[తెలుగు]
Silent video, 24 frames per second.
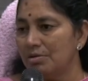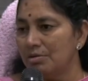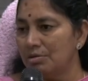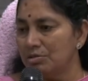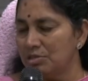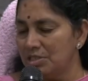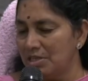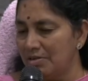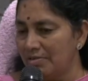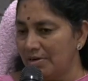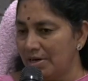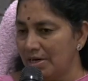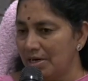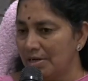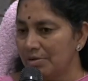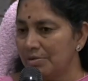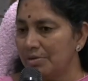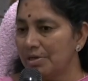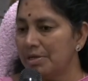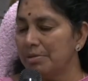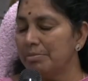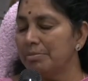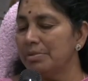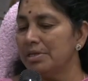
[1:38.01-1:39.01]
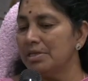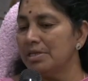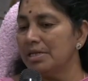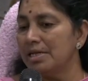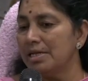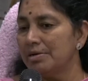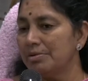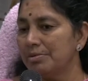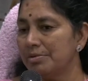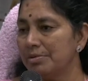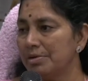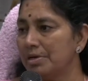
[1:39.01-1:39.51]
వచ్చే వాళ్ళకు కూడా ఇబ్బంది
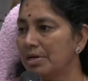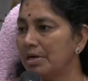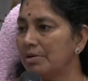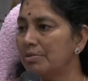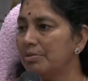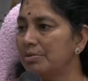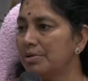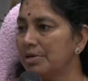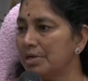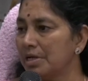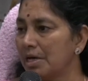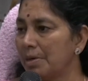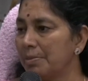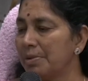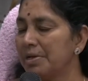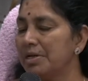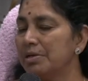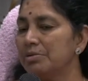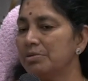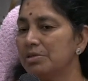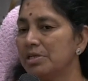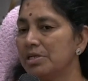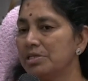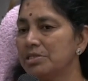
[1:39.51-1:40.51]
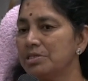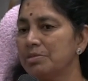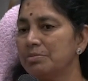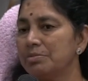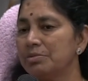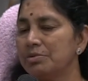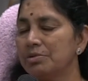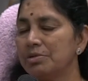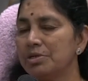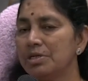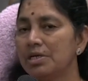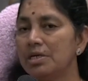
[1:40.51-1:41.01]
లేకుండా ఉంటామనే
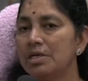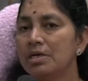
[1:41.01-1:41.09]
ఉద్దేశంతో